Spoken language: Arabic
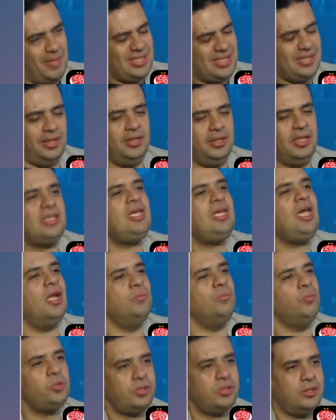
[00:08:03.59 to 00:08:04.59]
مثلا
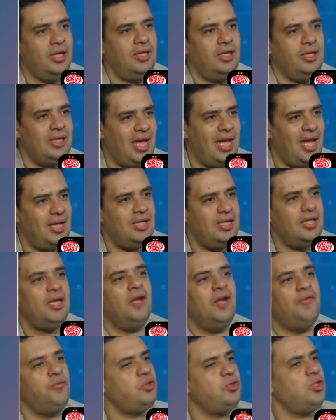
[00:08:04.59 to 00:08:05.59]
النتيجة المثلى للأهلي
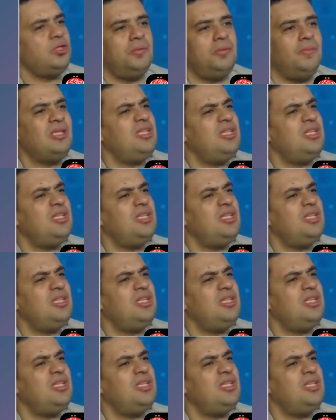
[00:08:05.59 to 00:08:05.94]
هي الفوز